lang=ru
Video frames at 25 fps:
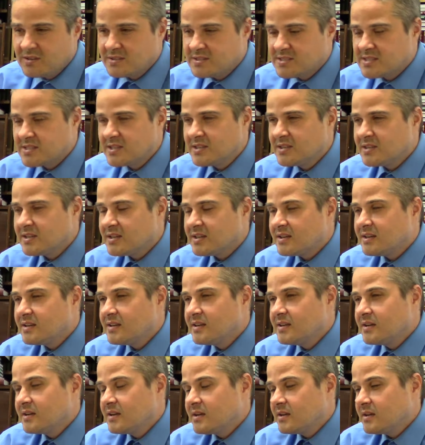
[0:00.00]
ценное
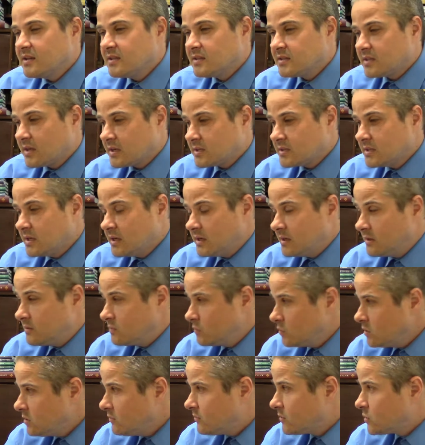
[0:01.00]
и так далее.
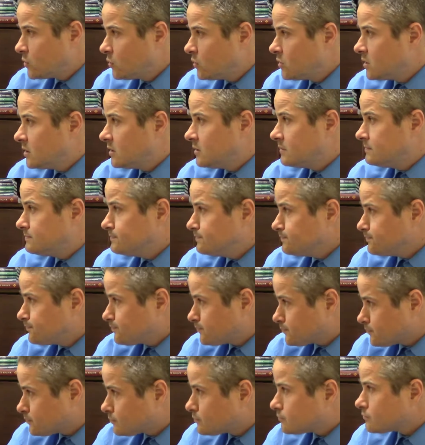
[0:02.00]
Ну и в итоге,
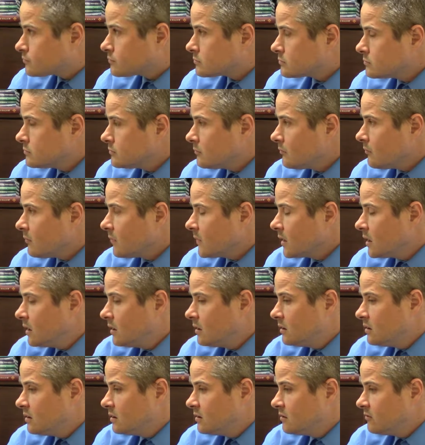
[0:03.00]

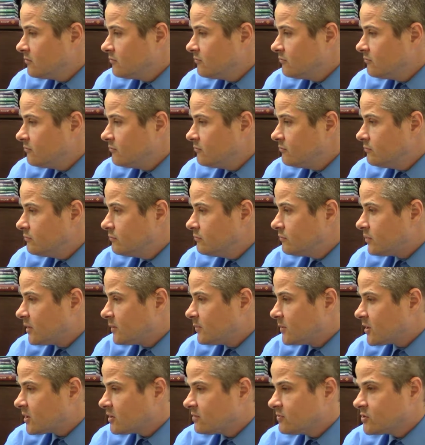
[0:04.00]
э,
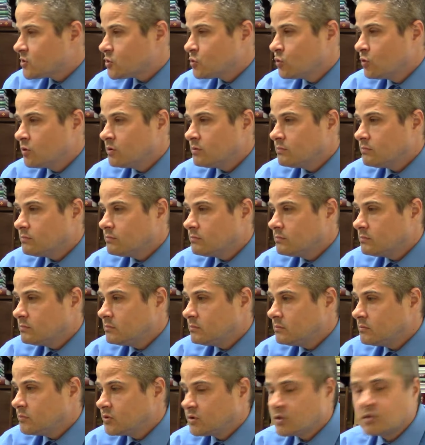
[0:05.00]
примерно весной
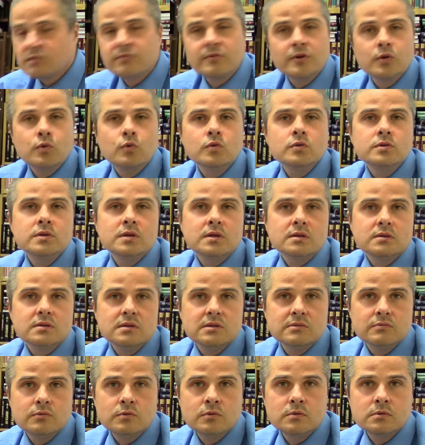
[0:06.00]
вот этого года
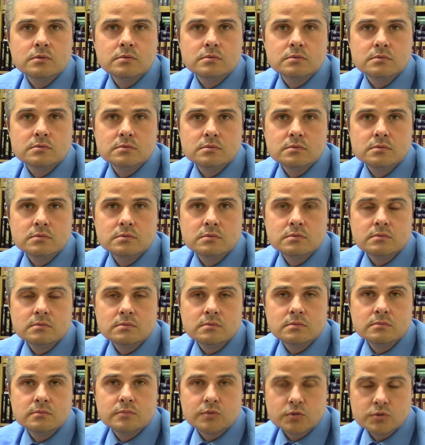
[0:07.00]
его
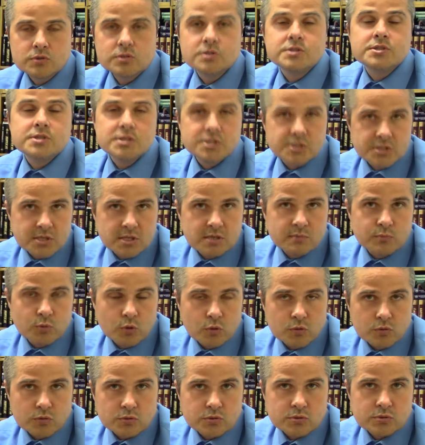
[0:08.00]
просто снесли
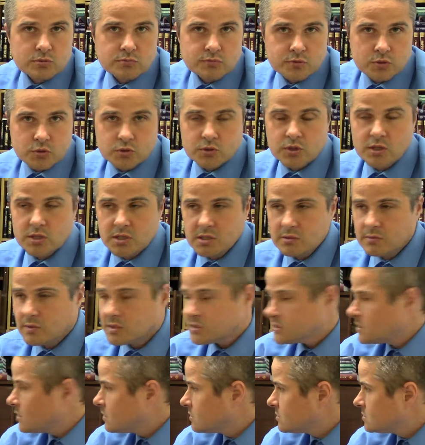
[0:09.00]
полностью. Все, что от него
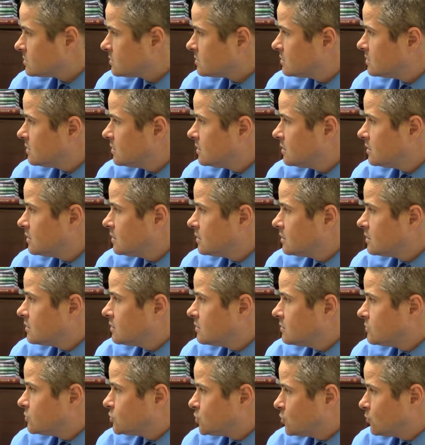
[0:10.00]
осталось,
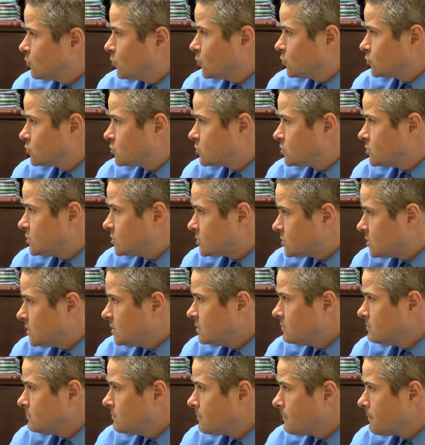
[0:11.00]
все полностью
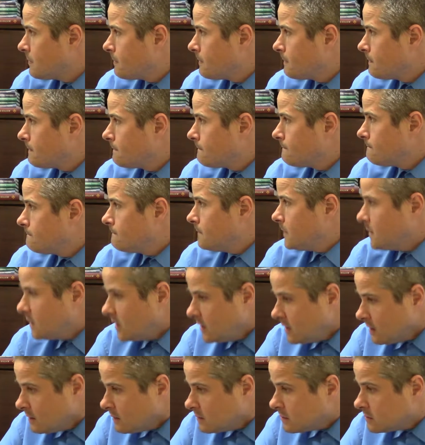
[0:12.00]
снесли
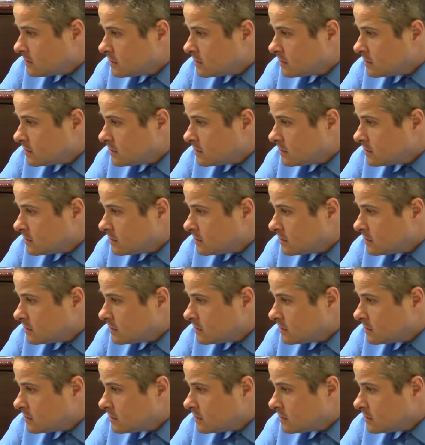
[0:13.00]
и